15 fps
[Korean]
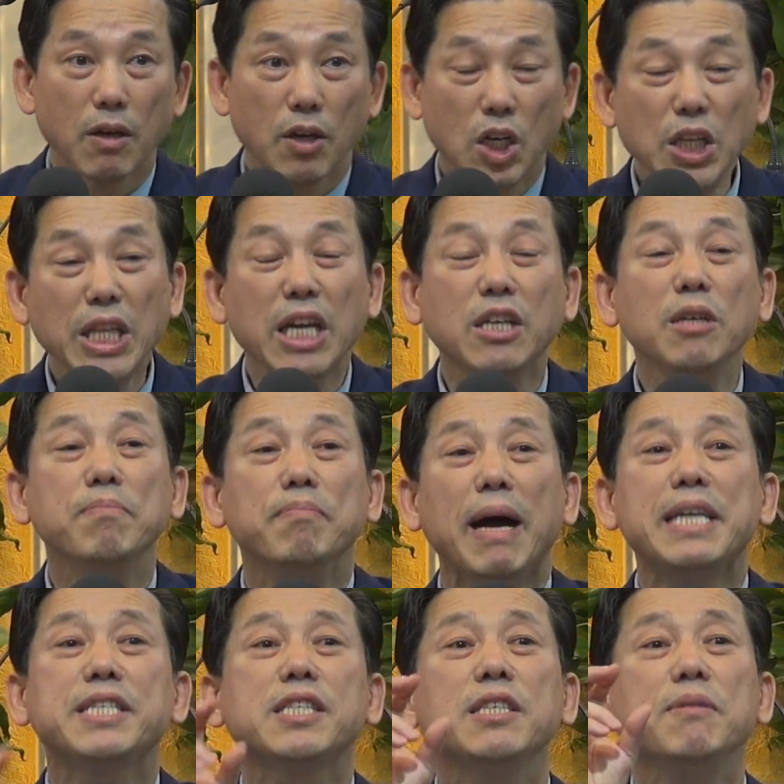근데 그
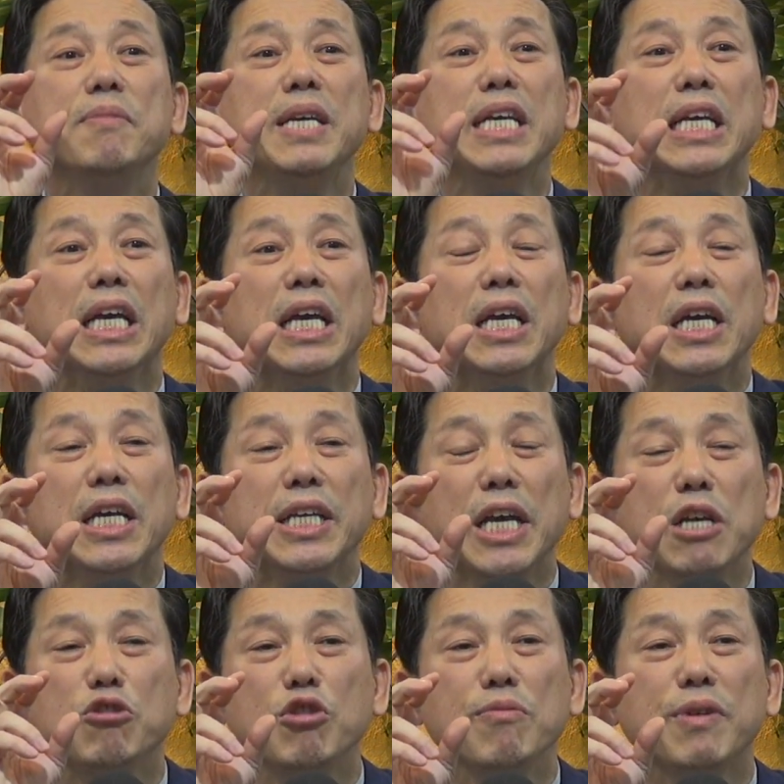말씀이
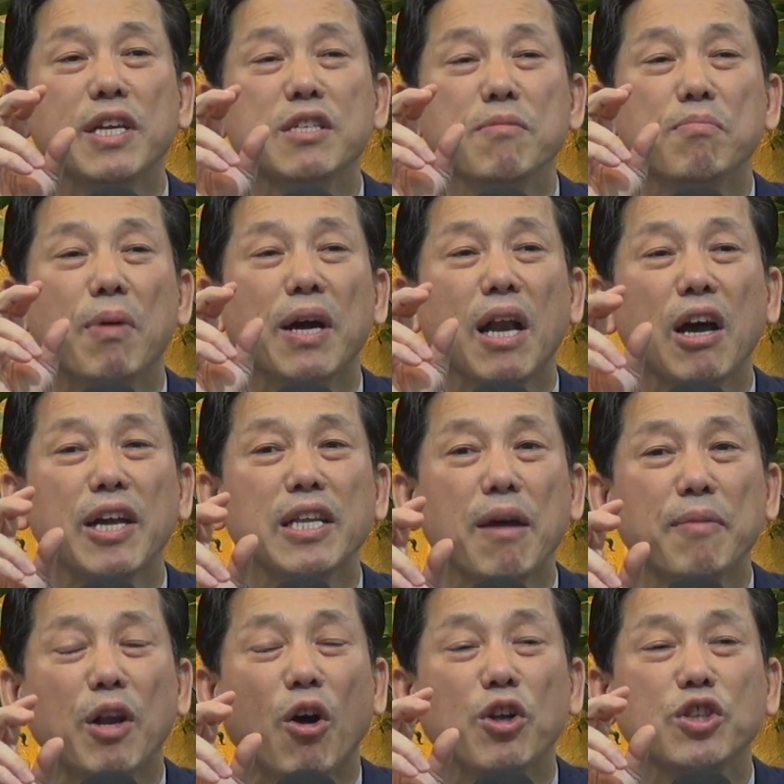예수님께서 뭐라고
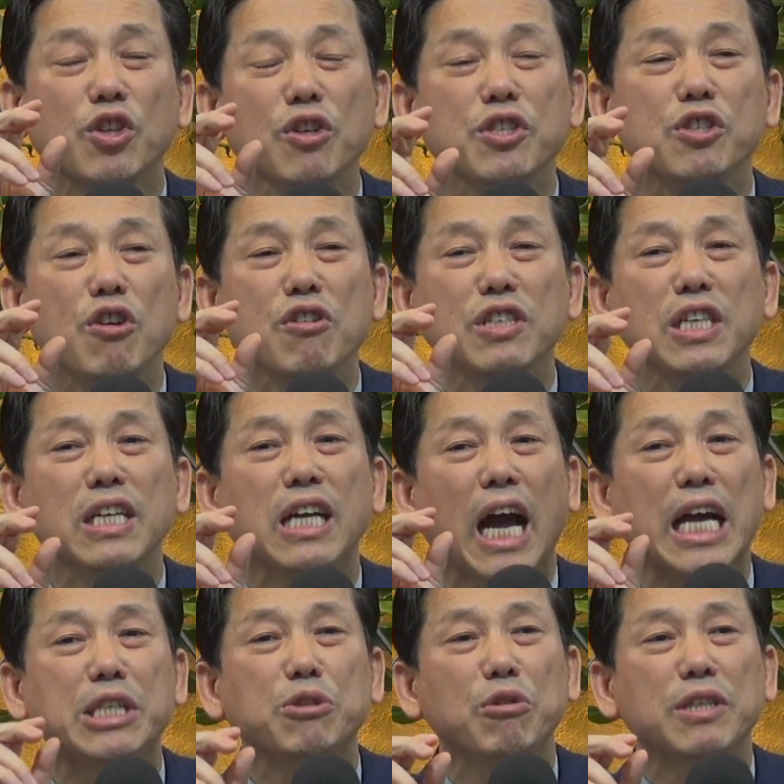했냐면 어떤 성질을
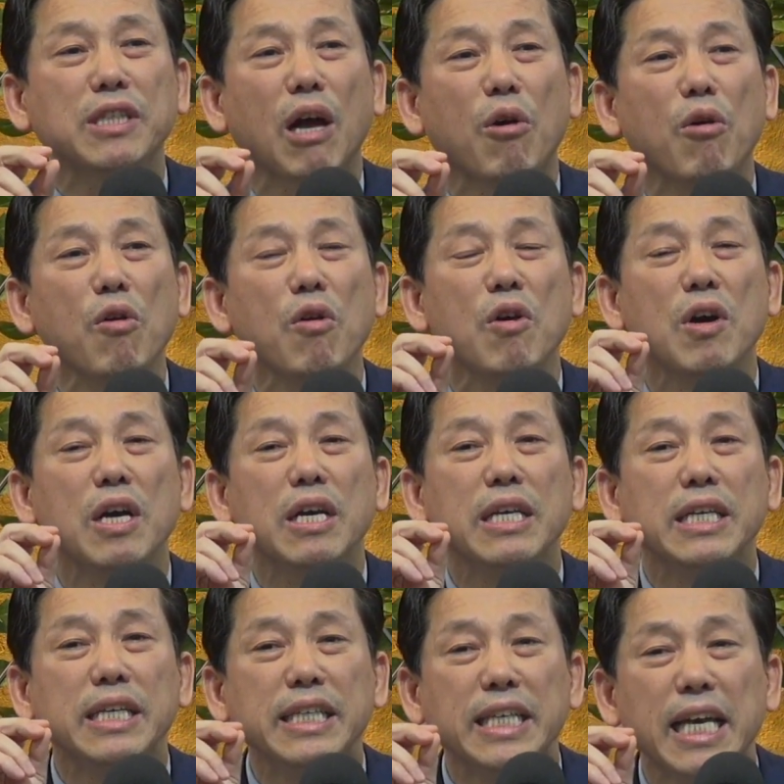가지고 있다고
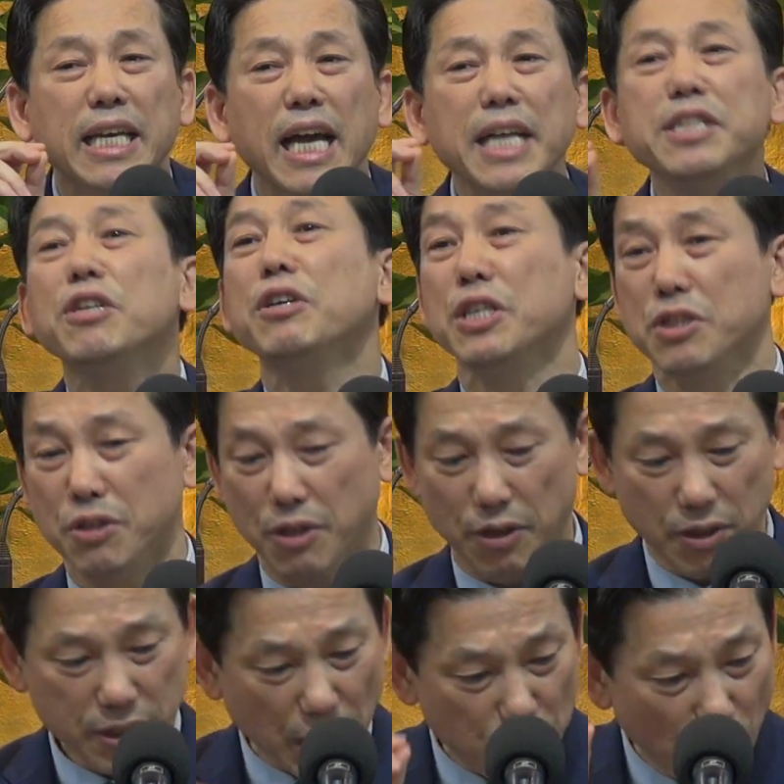얘기한 적이 있어요.
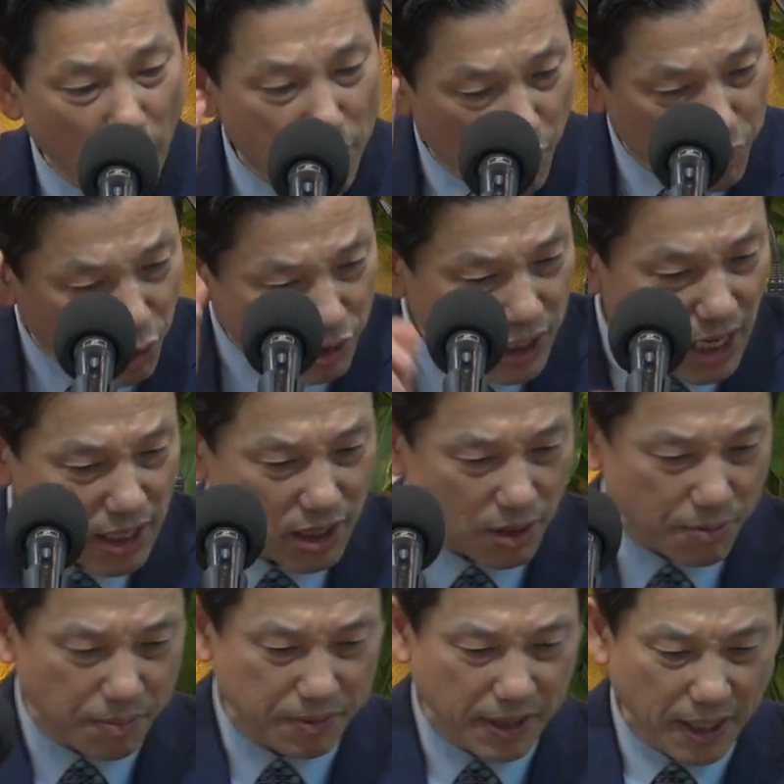자, 요한복음 6장을
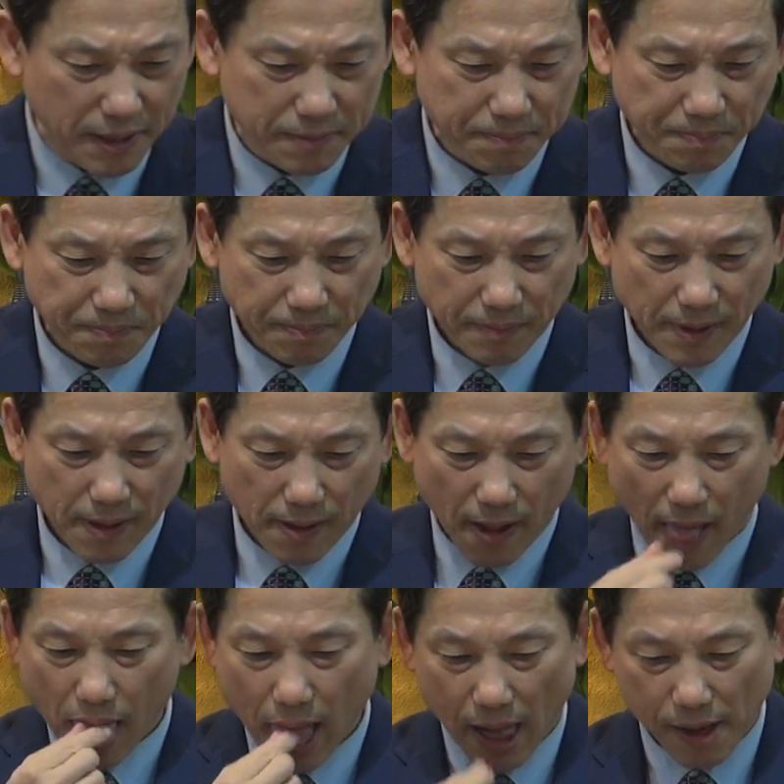열어봅니다.
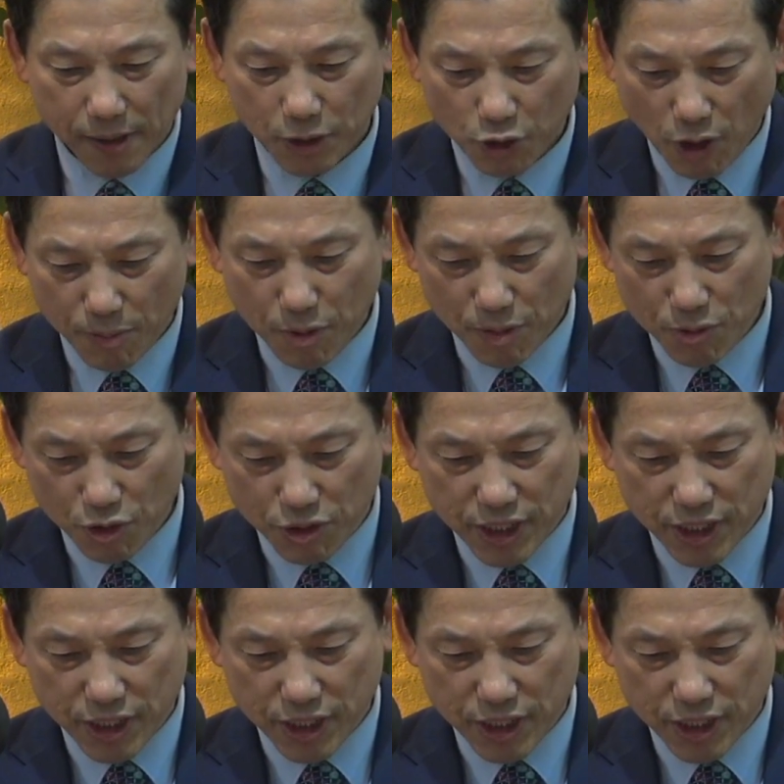요한복음